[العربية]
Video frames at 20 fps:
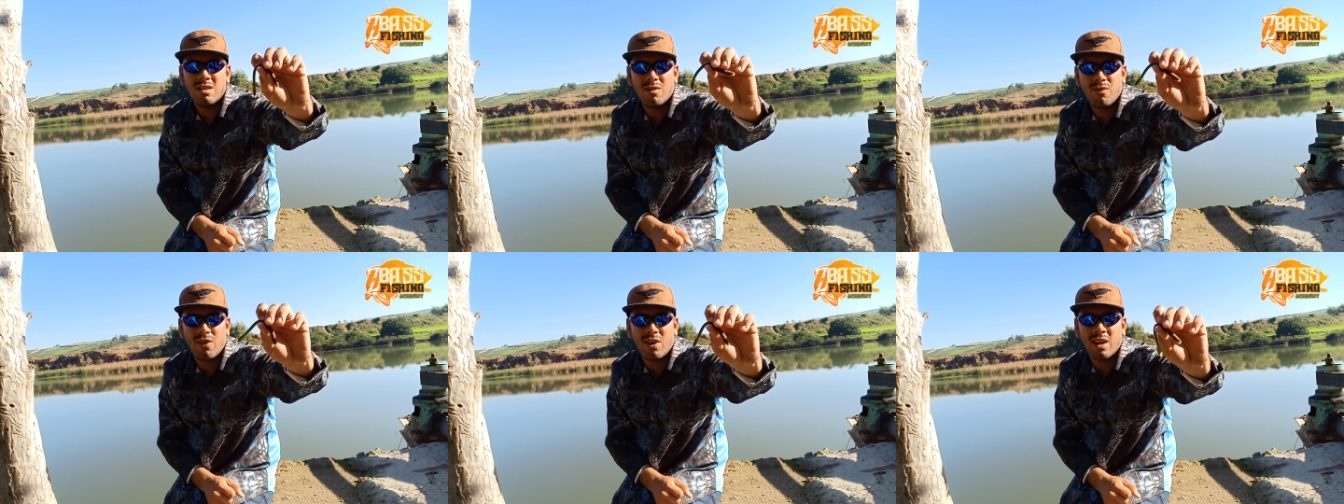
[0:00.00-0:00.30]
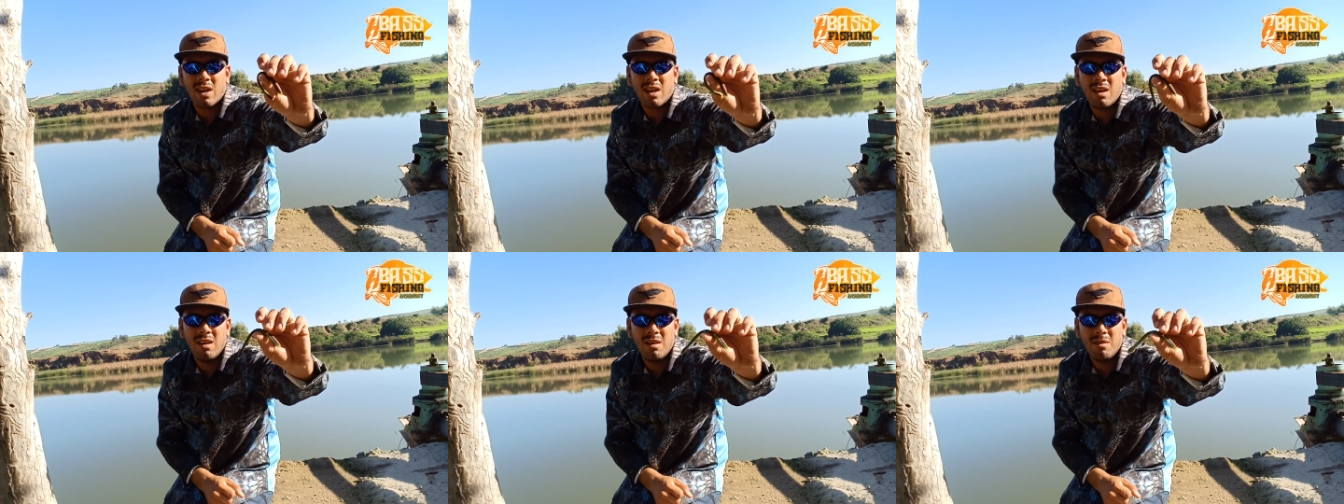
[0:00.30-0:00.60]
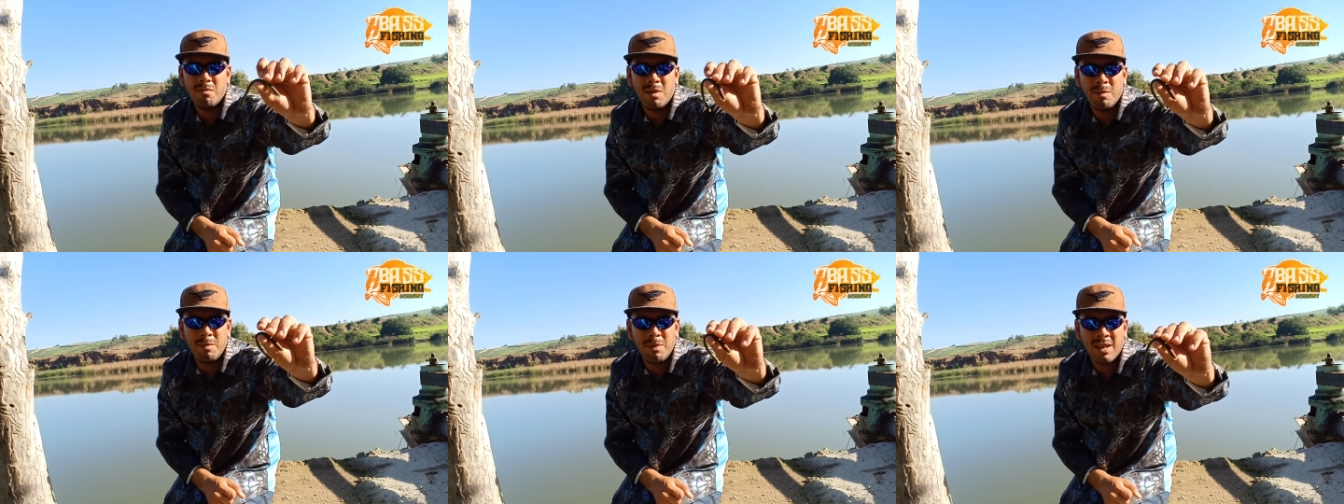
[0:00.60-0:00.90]
تفرق
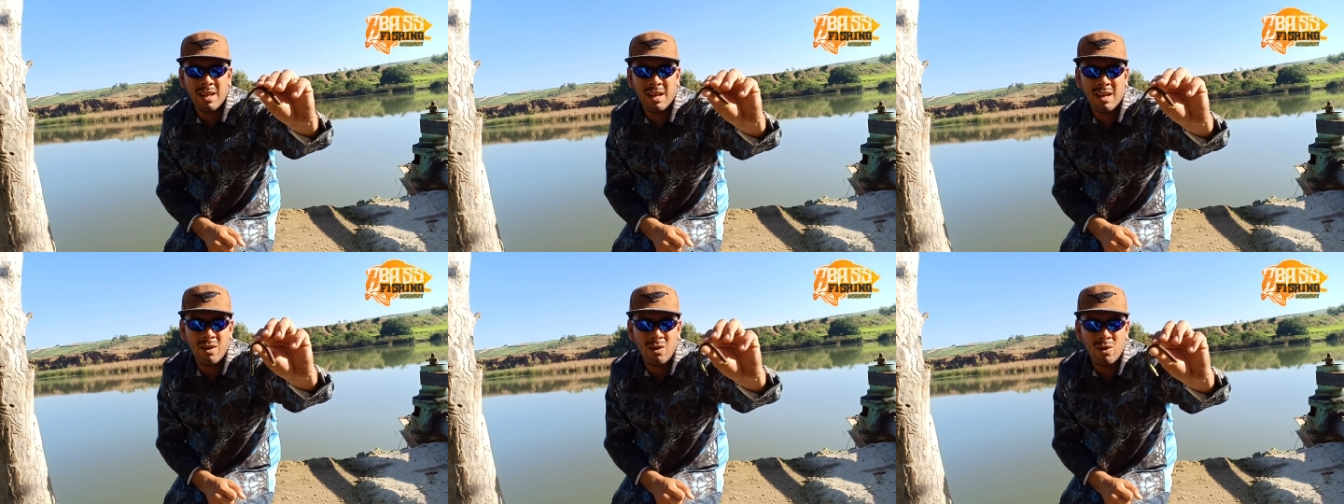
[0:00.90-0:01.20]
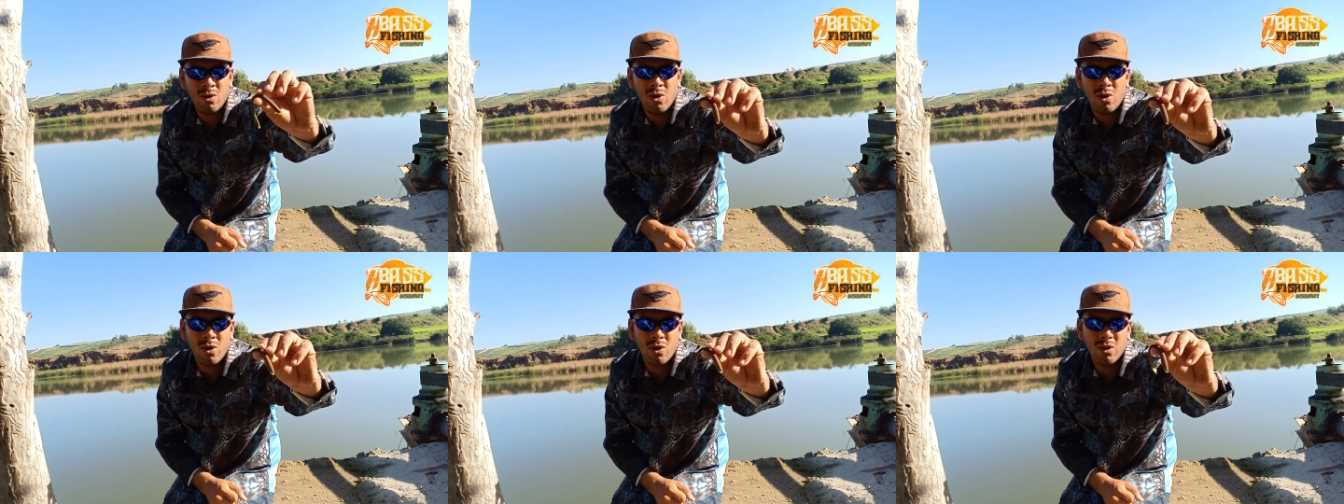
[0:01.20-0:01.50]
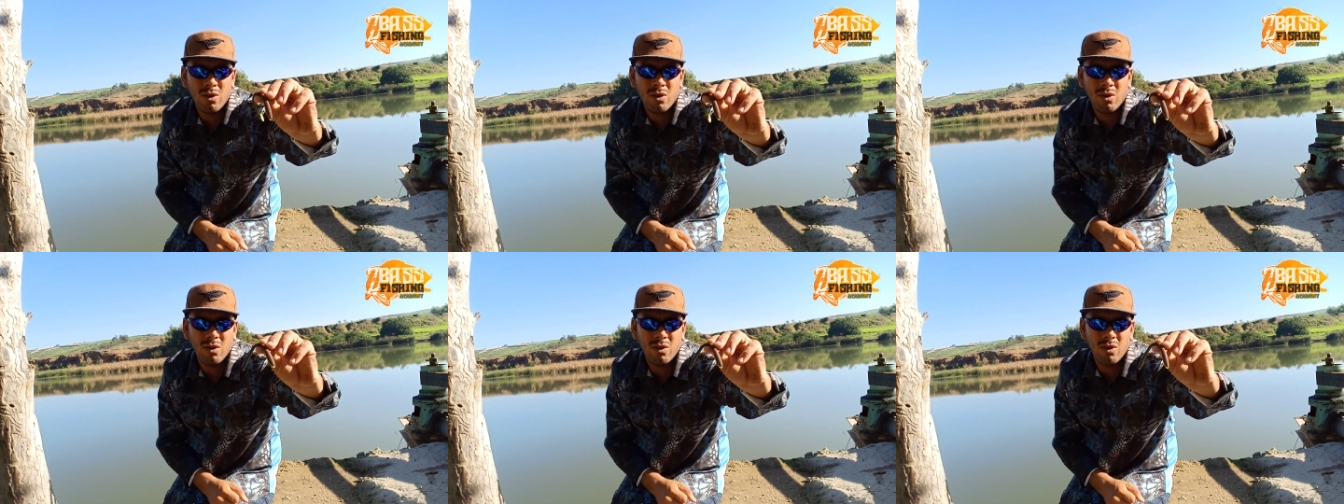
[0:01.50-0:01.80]
ما بين ان لور
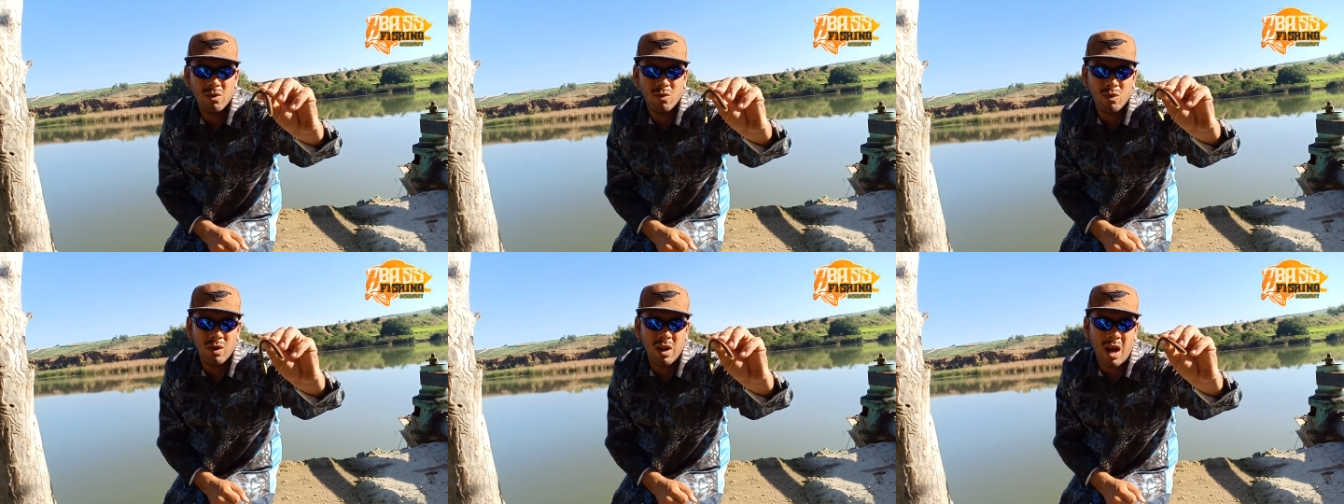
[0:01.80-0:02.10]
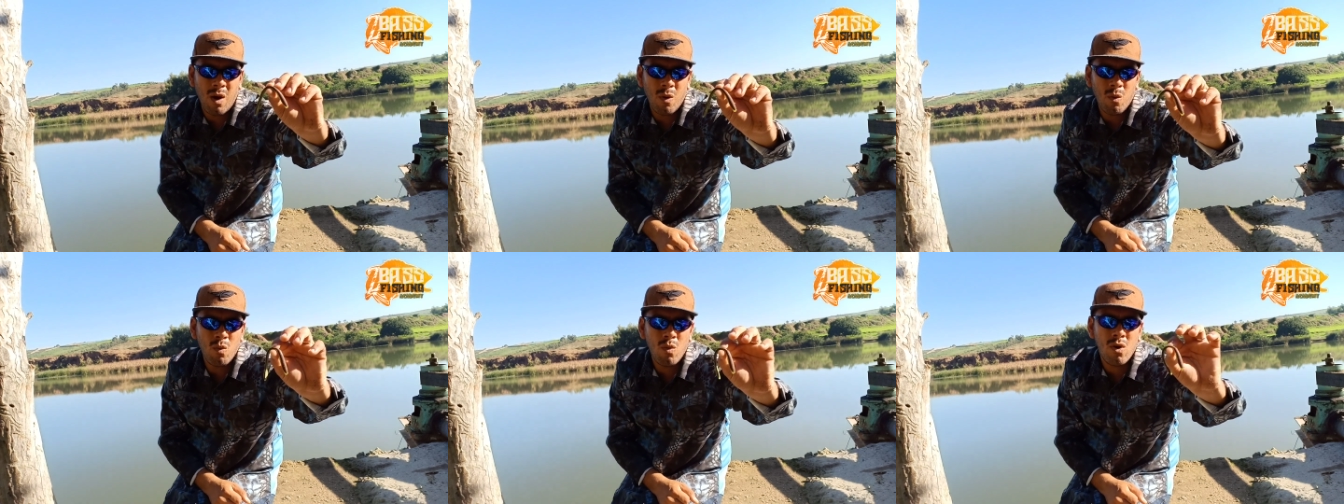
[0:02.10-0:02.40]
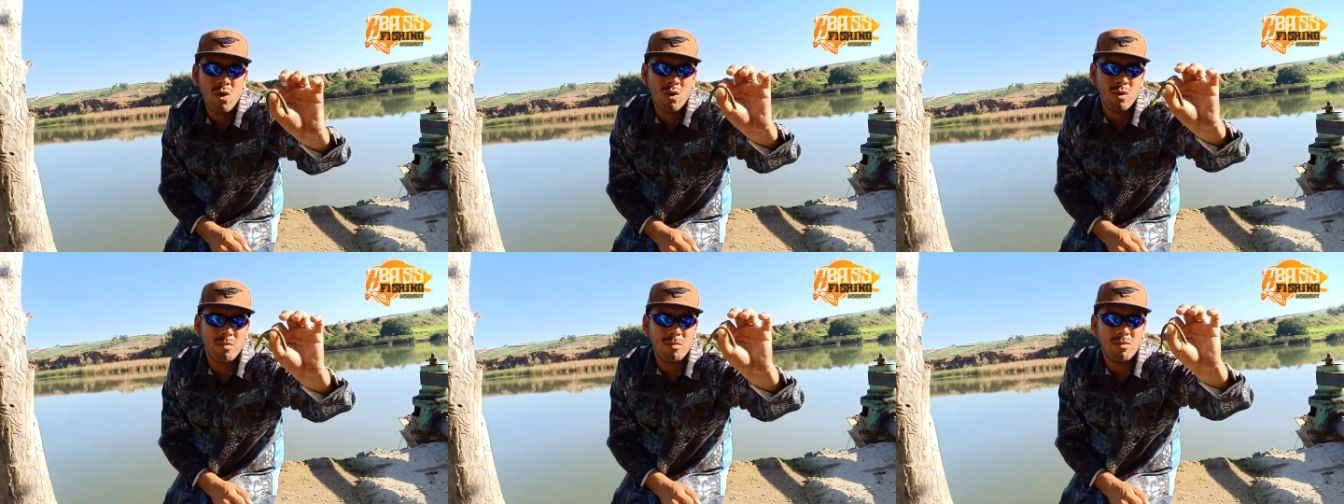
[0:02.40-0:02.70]
ولا ان
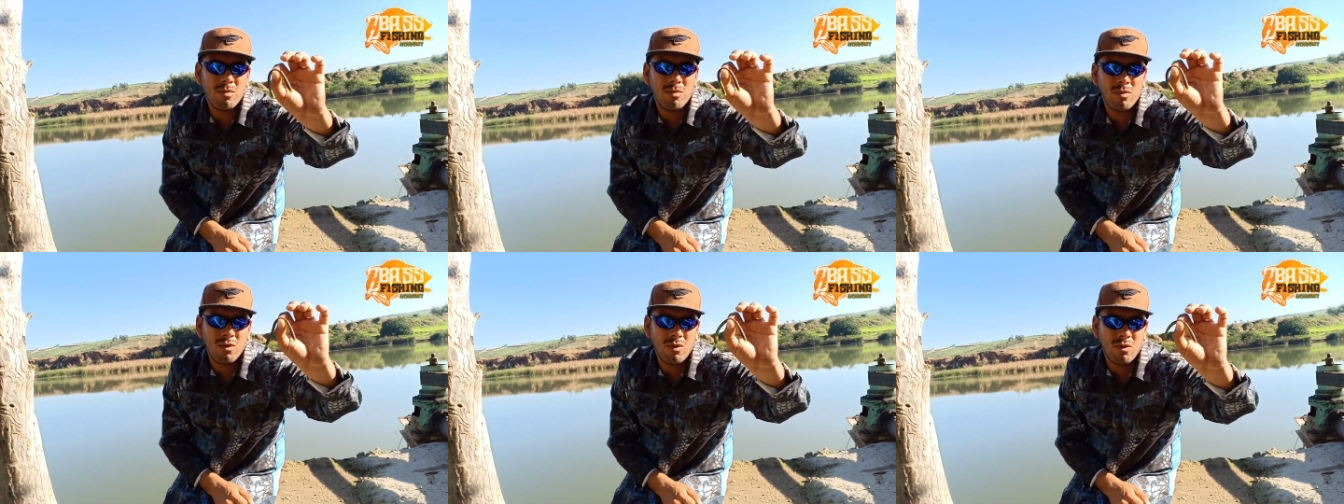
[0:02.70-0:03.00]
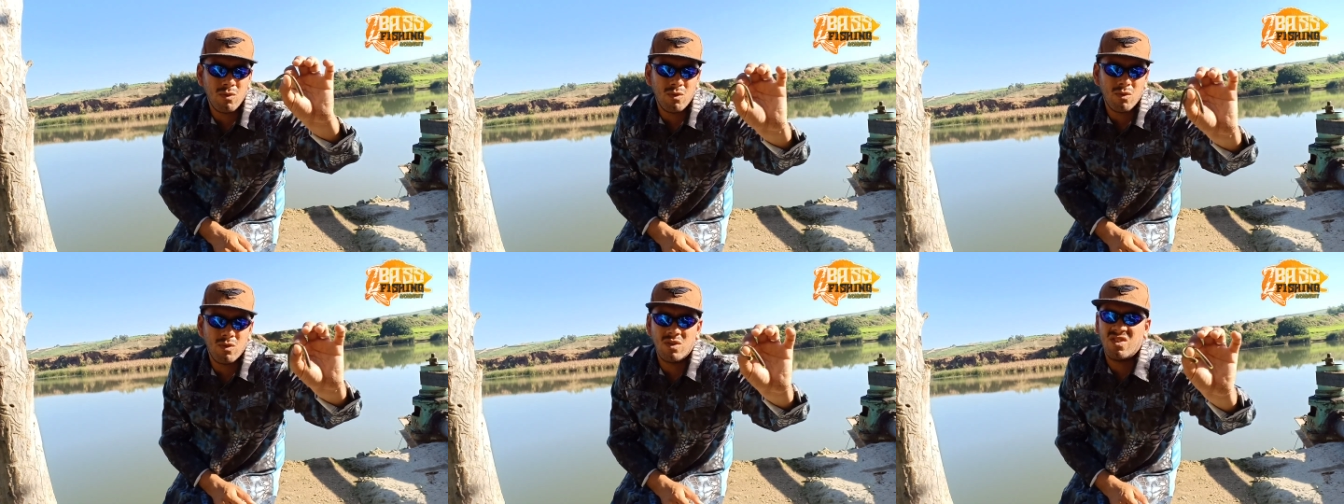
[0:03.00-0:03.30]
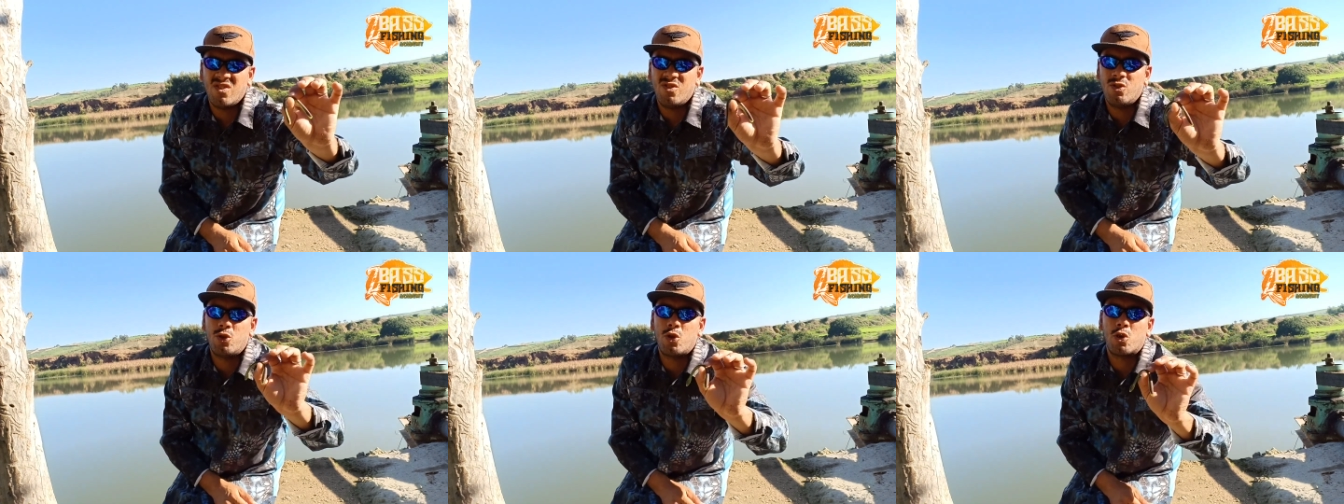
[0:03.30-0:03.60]
وورم
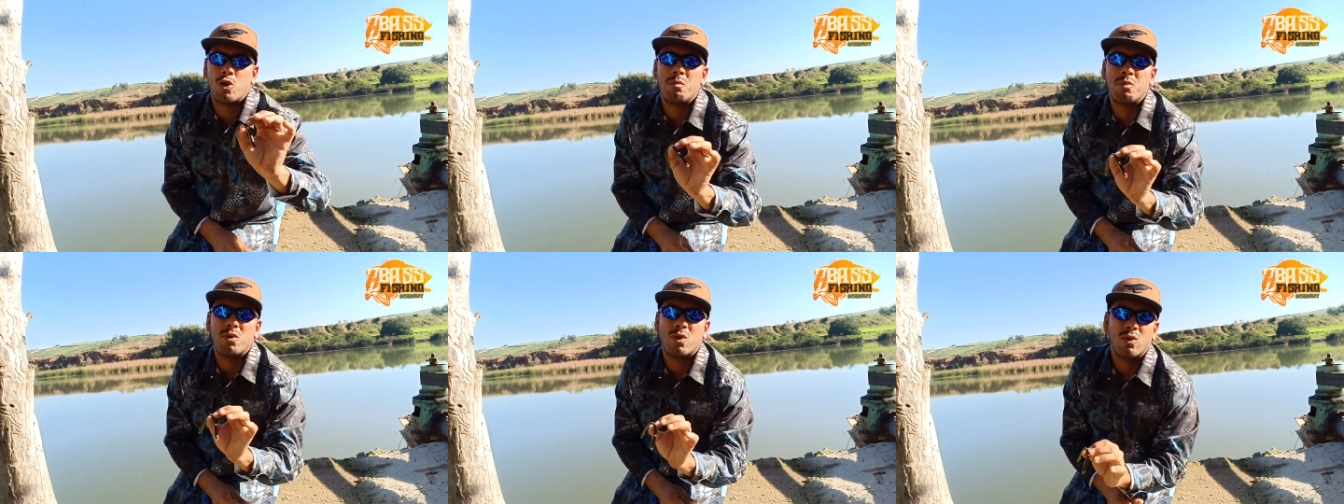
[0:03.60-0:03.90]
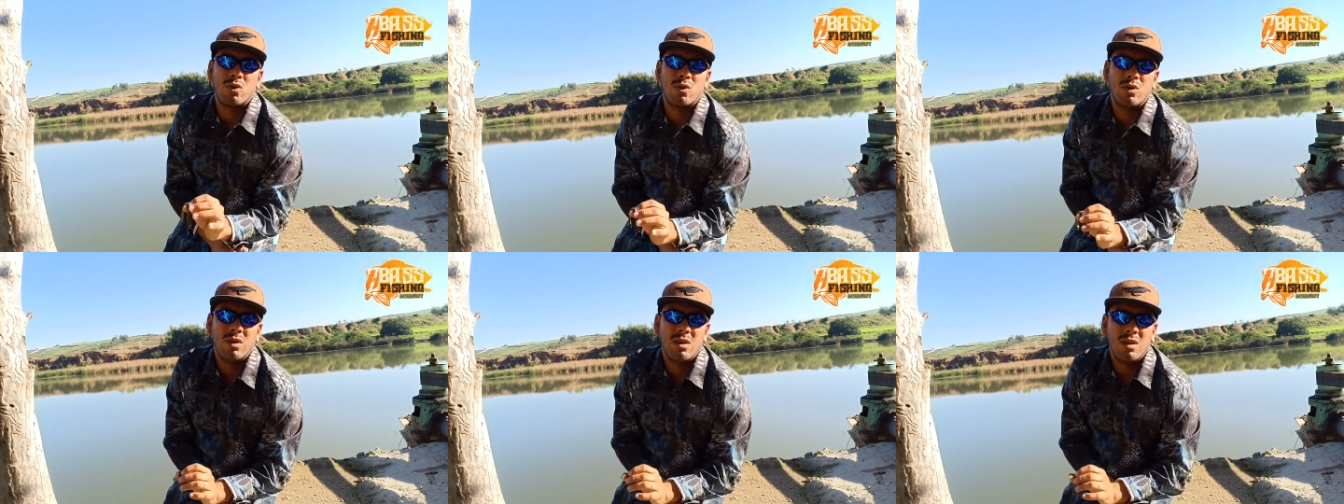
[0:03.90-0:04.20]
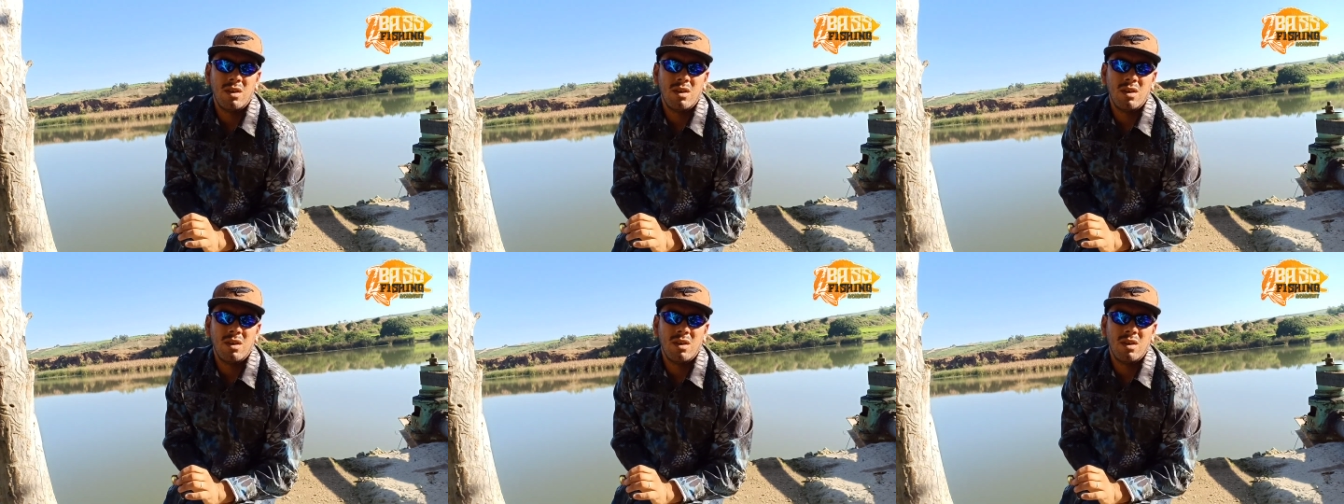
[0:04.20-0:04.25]
دو دروب شوت